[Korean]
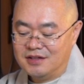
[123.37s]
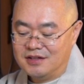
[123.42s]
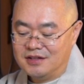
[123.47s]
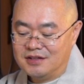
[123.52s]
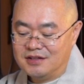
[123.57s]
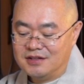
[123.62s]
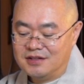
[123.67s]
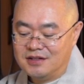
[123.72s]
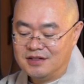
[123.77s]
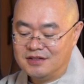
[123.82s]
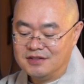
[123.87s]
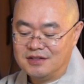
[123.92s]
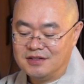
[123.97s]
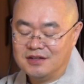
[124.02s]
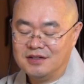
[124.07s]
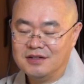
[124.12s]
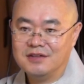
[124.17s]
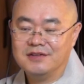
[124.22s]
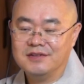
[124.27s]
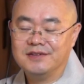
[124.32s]

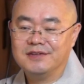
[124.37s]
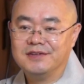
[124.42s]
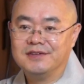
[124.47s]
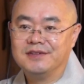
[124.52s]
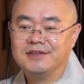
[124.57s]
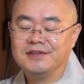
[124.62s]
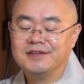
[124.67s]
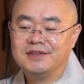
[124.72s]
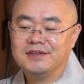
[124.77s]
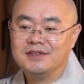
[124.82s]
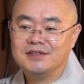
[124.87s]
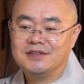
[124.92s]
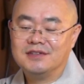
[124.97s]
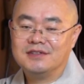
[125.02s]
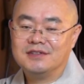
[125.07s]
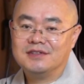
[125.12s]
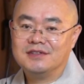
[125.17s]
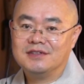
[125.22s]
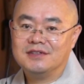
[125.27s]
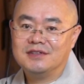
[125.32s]
그래서
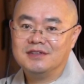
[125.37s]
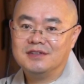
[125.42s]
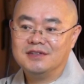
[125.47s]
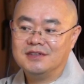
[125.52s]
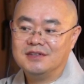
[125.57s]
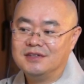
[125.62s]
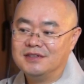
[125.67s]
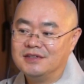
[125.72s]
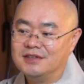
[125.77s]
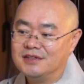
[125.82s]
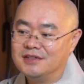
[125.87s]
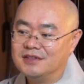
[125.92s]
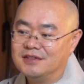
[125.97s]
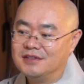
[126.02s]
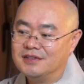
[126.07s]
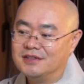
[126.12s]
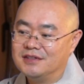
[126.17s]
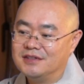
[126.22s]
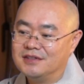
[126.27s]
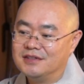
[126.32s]
이
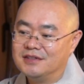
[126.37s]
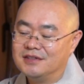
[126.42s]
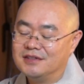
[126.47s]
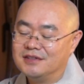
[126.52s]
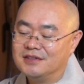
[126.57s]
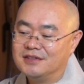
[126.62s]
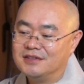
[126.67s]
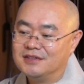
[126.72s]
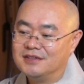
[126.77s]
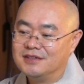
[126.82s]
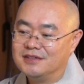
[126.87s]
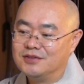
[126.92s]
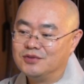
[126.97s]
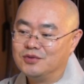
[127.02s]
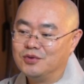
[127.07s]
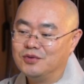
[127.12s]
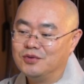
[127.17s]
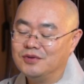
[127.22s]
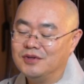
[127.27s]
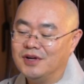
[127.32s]

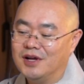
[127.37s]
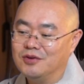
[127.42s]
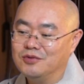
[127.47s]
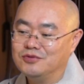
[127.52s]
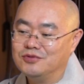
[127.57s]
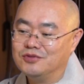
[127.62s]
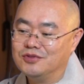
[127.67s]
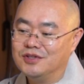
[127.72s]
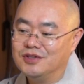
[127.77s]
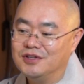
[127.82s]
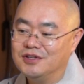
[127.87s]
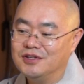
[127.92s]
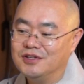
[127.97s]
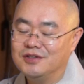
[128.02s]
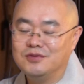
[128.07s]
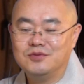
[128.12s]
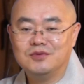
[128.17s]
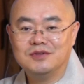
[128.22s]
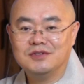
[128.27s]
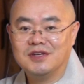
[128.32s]
돈을
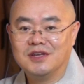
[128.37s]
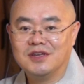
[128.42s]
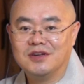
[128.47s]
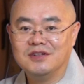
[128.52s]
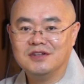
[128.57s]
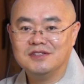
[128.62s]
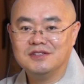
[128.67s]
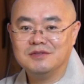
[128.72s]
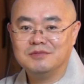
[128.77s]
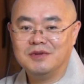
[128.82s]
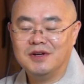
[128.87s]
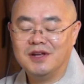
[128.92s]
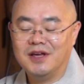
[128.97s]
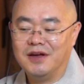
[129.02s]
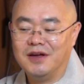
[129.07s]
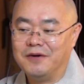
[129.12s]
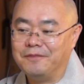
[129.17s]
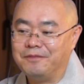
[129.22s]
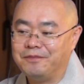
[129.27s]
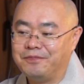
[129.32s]
나눠주기로 이제 결심을
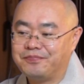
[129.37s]
해요.